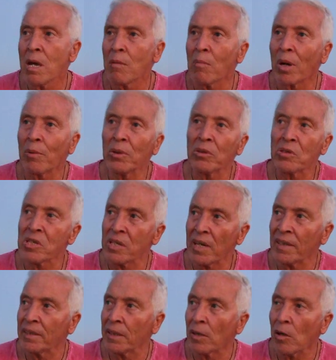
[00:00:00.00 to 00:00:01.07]
ma quando si
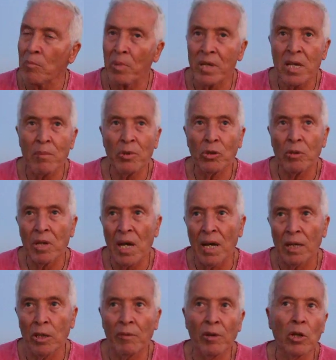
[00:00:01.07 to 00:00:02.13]
tratta di compagnie
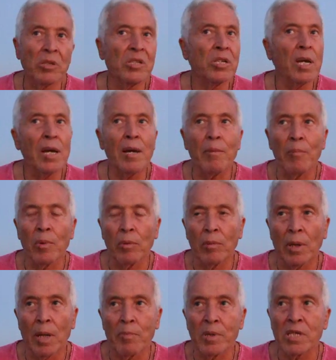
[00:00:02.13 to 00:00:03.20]
amatoriali, dove già
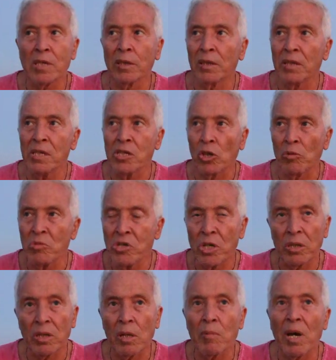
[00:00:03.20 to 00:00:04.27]
la presentatrice comincia a
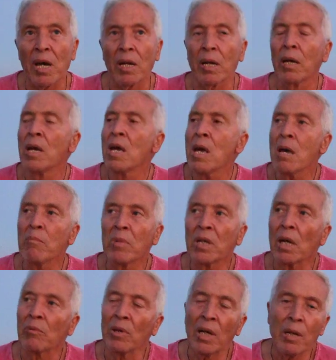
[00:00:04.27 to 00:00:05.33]
tremare, mi
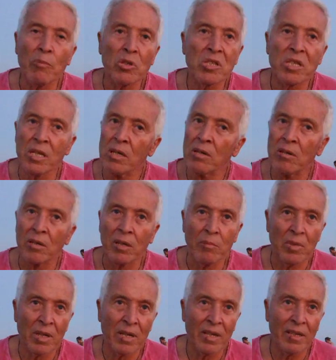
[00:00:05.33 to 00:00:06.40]
dà quelle emozioni,
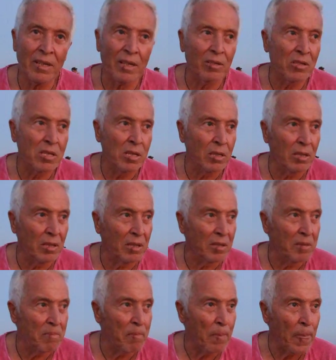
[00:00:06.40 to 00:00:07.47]
mi rende
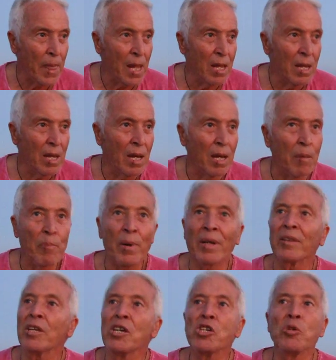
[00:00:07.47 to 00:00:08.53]
così eh,
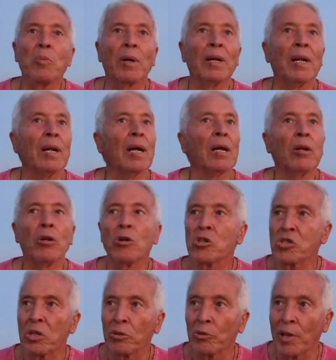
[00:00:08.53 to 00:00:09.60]
partecipa al, loro
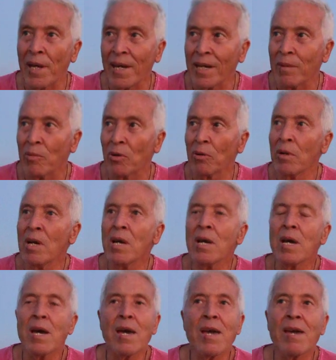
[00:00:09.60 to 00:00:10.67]
stato d'animo.
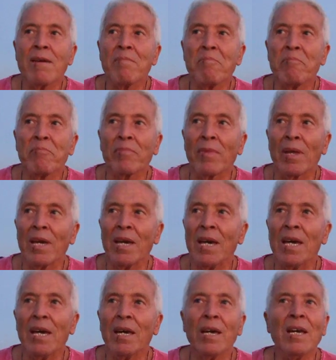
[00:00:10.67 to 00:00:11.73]
Eh,
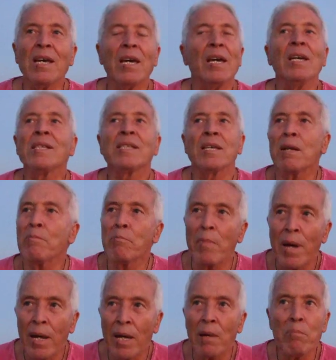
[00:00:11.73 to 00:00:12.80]
eh,
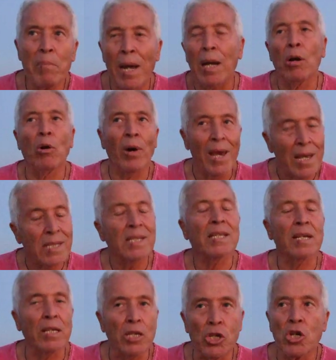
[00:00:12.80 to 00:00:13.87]
be è bello
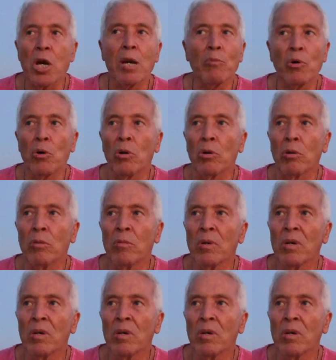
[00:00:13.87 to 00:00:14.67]
essere, diciamo,